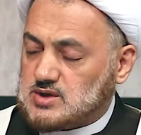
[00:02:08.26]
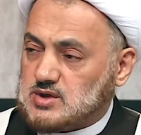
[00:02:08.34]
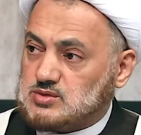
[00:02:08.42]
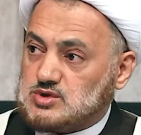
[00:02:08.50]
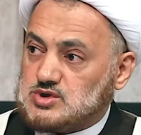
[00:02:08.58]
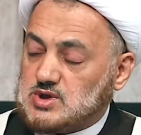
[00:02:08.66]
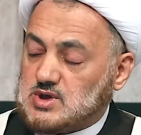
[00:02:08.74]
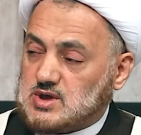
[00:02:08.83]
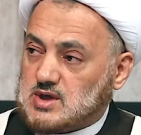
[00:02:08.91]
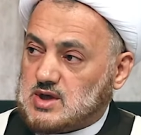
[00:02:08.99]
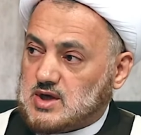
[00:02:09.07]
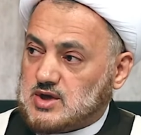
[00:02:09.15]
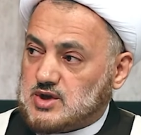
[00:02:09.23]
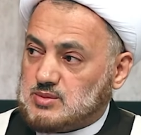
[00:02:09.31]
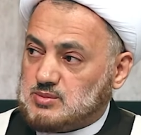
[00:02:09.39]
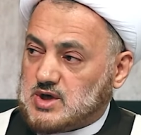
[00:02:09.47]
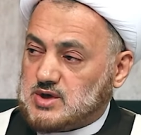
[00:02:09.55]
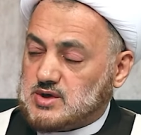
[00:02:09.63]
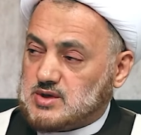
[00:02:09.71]
أيضا تشير إلى هذا
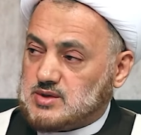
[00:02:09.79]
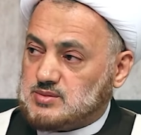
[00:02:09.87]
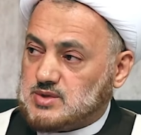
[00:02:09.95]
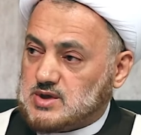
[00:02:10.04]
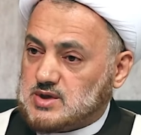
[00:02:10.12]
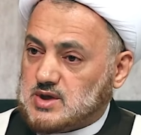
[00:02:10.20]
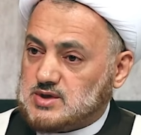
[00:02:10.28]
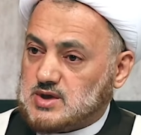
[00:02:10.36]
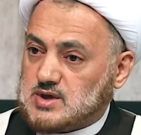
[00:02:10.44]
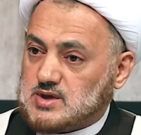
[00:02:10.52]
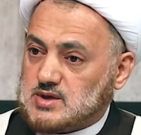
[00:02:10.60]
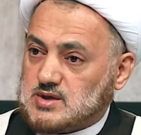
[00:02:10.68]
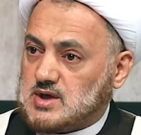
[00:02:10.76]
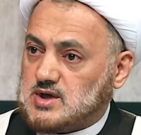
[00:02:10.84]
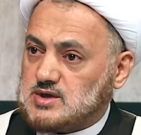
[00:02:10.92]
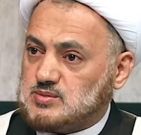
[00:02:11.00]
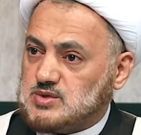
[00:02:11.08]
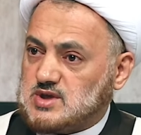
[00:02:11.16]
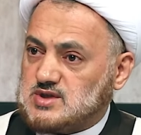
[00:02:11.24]
المعنى بأن هي
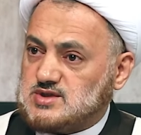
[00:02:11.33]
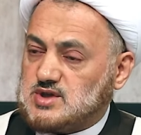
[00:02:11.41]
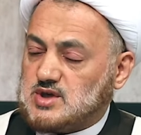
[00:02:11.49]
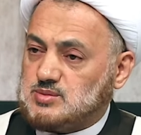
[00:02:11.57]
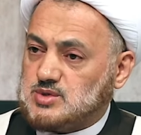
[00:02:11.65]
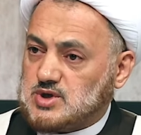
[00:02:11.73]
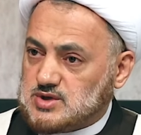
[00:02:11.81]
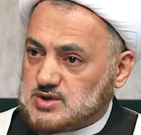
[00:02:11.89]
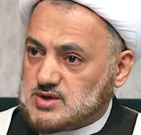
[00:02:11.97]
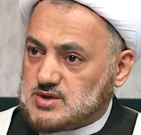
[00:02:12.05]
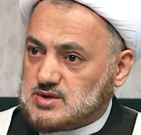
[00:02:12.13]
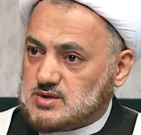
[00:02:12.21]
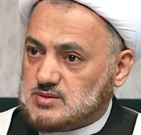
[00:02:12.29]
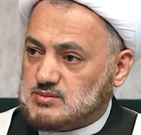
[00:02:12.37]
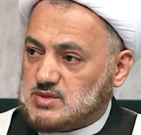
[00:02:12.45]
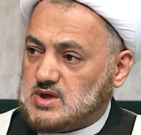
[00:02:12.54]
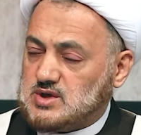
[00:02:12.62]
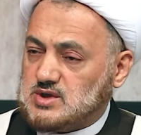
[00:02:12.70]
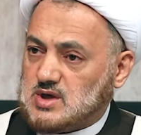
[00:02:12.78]
كانت من السابقين
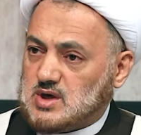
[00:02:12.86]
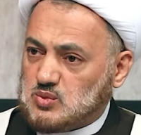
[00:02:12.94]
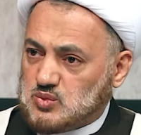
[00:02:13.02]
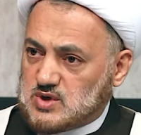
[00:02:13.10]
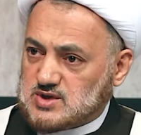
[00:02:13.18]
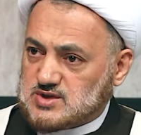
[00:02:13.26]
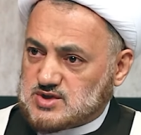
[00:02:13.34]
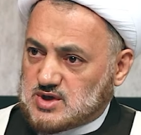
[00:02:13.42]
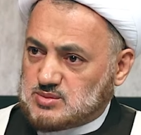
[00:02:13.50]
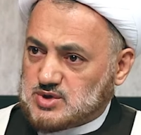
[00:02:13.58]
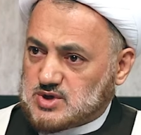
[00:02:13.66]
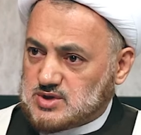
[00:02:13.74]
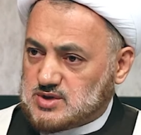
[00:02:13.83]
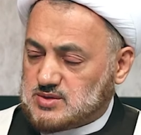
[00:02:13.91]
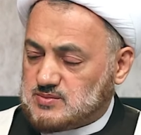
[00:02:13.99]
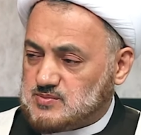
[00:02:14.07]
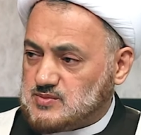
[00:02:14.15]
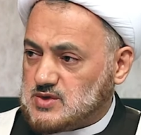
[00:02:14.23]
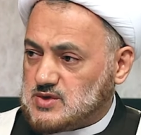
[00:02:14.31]
بل هي أول السابقين
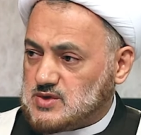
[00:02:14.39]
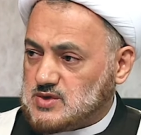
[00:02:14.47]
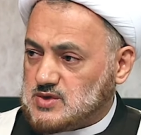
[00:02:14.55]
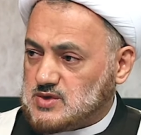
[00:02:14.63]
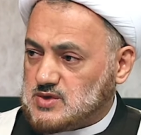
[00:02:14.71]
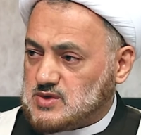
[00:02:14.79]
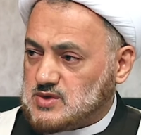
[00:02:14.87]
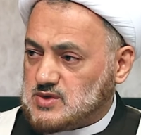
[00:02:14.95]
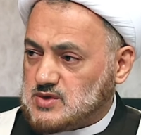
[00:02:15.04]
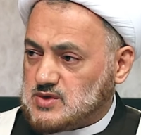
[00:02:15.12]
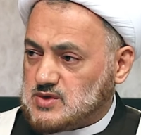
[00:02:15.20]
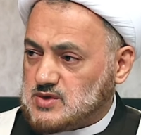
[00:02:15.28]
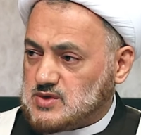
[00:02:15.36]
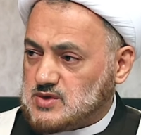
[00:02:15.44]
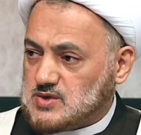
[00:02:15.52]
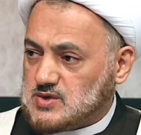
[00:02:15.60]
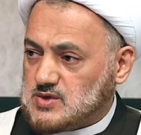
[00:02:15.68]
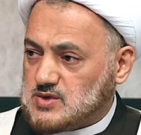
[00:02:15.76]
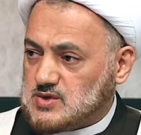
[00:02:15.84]
نعم. أولئك في
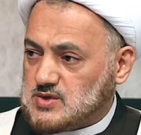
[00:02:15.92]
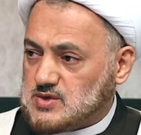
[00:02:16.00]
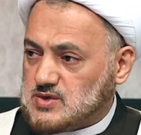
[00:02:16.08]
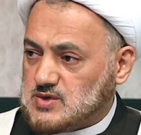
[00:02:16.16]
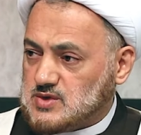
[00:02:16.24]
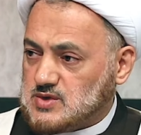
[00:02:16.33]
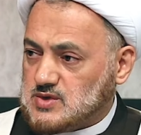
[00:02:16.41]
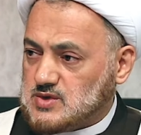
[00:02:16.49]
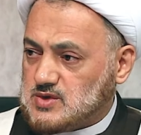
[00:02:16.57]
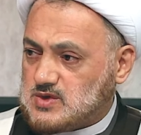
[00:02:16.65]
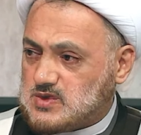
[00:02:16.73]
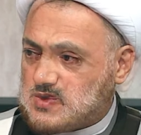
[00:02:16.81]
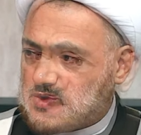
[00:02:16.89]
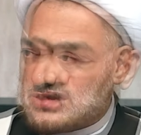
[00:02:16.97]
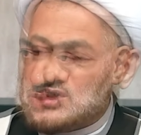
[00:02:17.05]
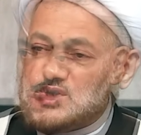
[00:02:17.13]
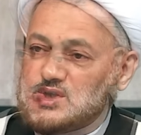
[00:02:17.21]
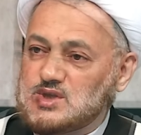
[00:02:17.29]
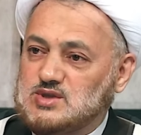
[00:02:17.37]
جنات النعيم هي
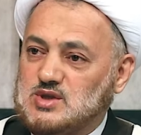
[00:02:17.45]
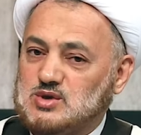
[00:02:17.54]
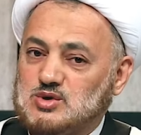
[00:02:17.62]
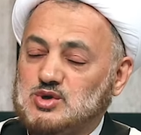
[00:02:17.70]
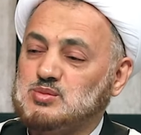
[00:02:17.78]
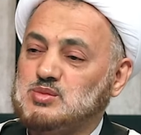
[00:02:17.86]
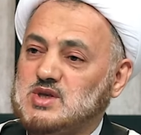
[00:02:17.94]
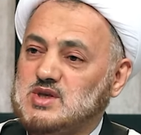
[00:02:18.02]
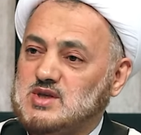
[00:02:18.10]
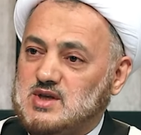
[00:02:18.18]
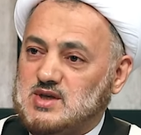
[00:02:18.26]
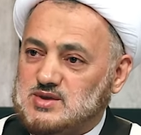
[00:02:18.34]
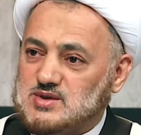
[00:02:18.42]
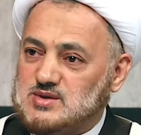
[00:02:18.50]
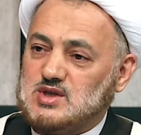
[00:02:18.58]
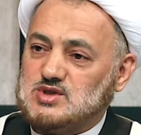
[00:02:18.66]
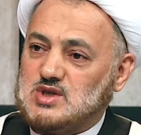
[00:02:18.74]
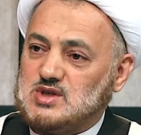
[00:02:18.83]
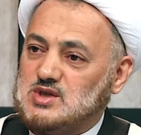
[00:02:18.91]
جنة القرب الإلهي
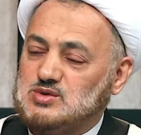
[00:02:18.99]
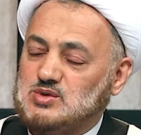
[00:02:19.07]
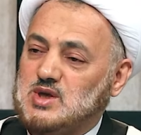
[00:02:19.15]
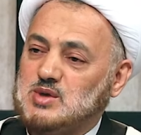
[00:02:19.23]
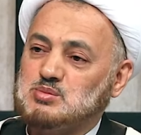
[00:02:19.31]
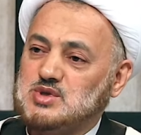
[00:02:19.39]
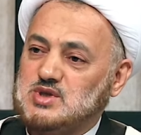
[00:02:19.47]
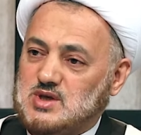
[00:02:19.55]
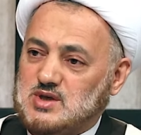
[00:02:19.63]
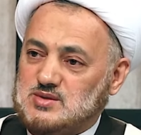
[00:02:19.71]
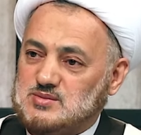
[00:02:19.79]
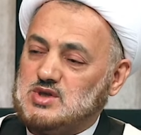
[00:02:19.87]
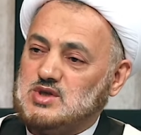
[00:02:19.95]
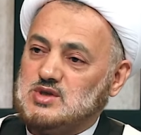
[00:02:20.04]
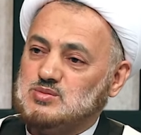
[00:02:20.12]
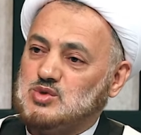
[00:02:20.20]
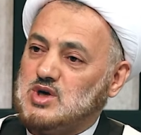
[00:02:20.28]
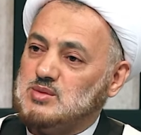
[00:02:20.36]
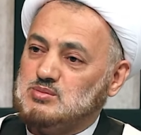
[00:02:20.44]
هي جنة الأنبياء جنة
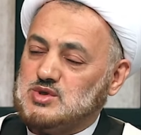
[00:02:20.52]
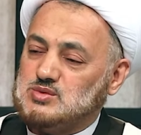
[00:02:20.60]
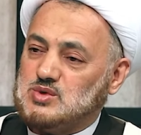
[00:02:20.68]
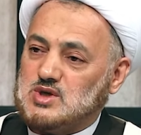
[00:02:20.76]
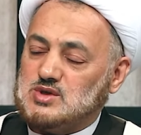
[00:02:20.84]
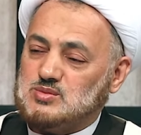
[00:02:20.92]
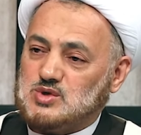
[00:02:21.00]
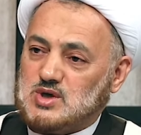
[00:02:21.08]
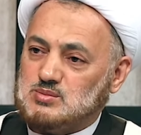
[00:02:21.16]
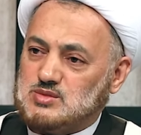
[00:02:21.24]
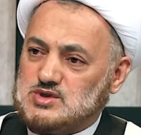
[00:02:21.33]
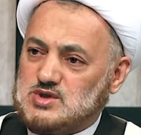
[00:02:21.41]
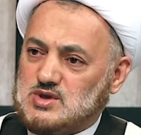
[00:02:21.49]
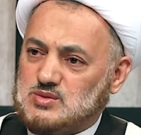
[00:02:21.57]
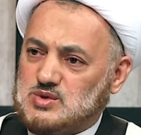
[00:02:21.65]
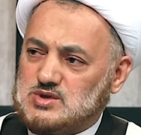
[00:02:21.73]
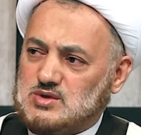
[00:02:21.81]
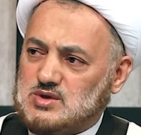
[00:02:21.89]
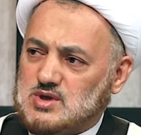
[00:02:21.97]
محمد وآل محمد
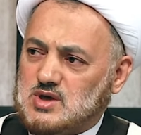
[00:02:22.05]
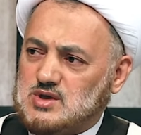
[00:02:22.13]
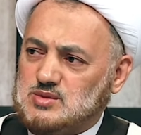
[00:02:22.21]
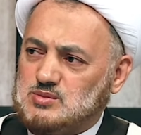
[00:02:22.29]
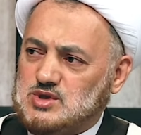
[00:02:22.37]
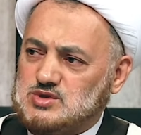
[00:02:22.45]
صلوات الله عليهم